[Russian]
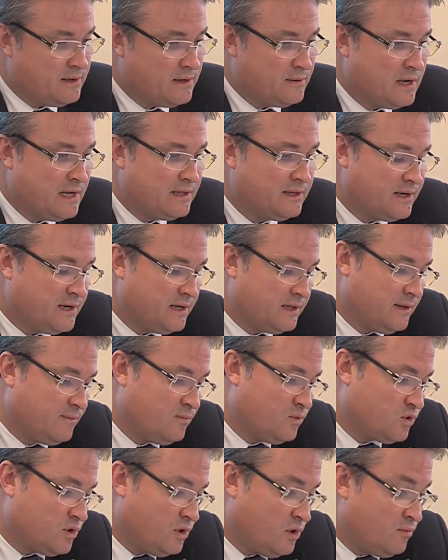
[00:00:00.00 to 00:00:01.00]

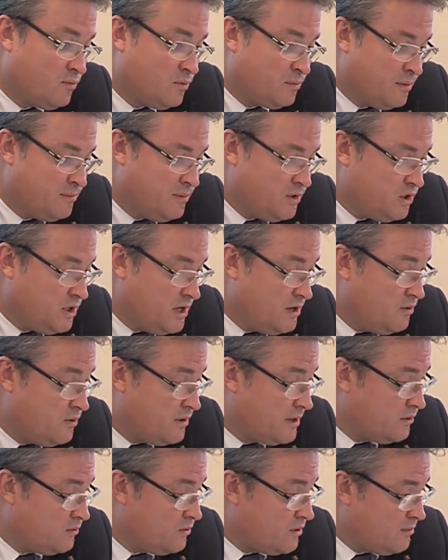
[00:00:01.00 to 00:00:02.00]
конкретному жилому
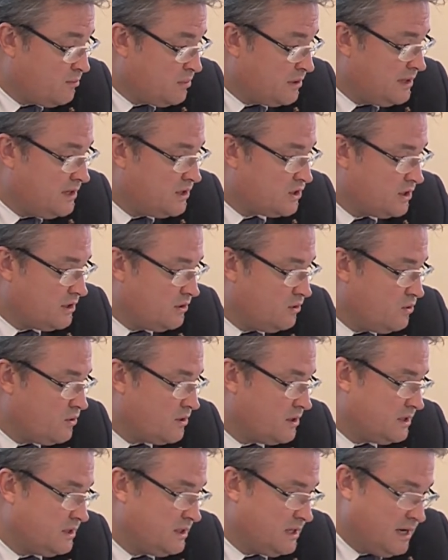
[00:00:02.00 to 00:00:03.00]
помещению, которое подлежит до
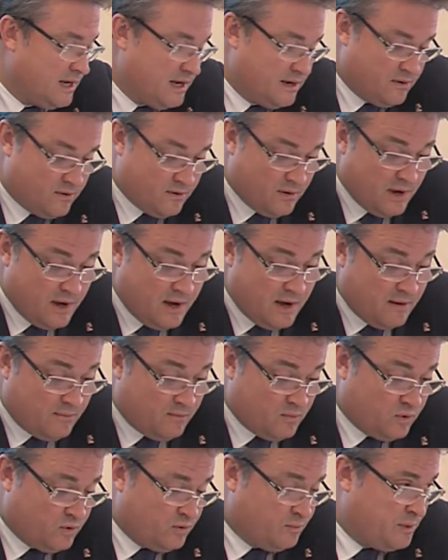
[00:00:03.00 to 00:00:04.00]
расселению,
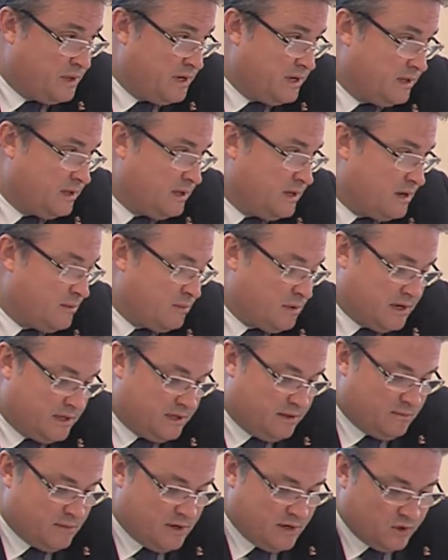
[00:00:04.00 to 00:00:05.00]
будут приняты
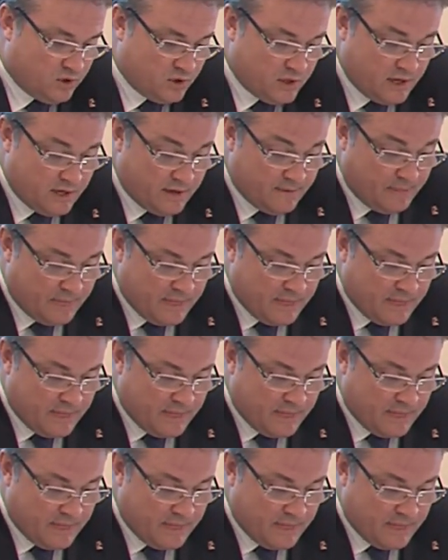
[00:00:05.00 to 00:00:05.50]
необходимые решения.